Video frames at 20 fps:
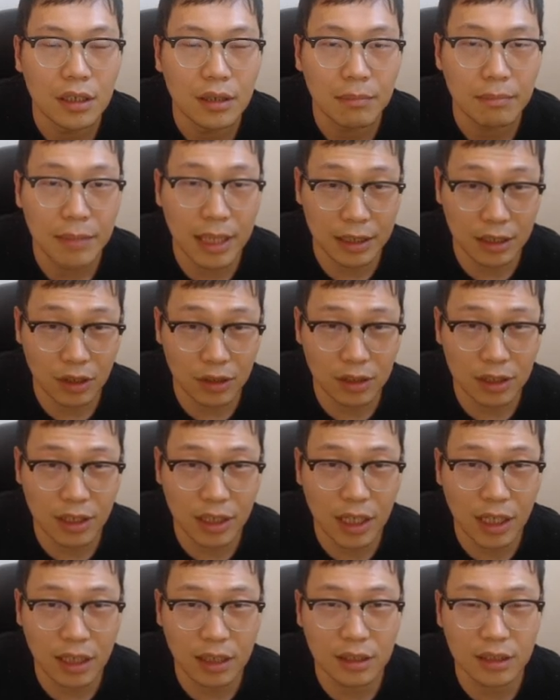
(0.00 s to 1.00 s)
马到 d
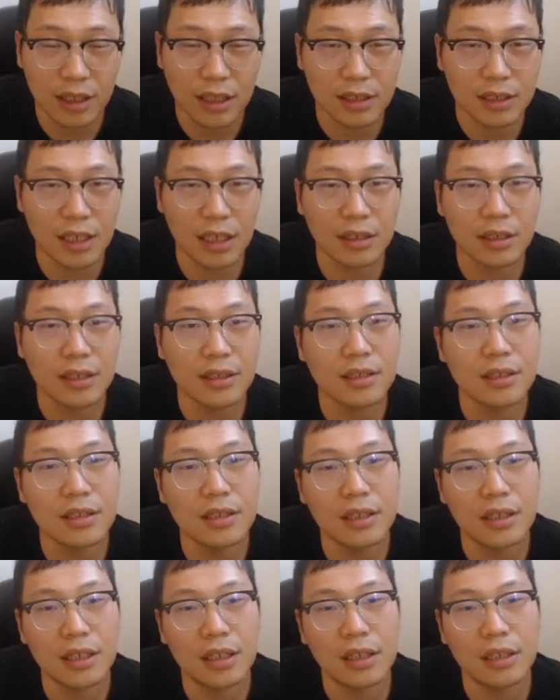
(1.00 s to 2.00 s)
二，那象 d
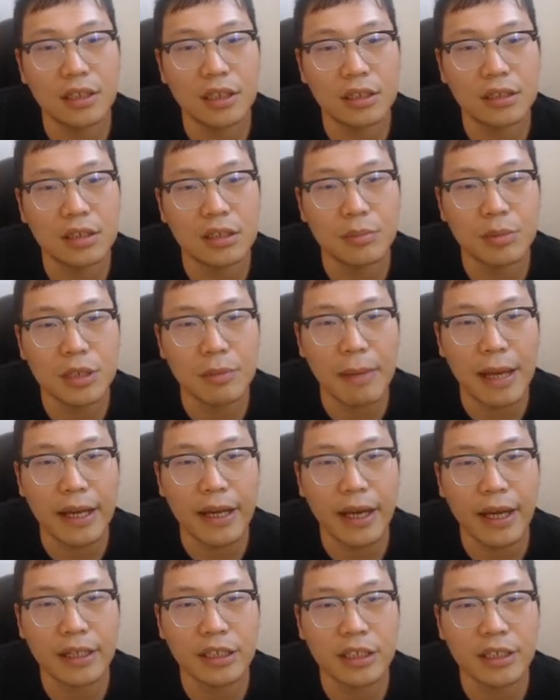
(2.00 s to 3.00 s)
四，这岂不是白给？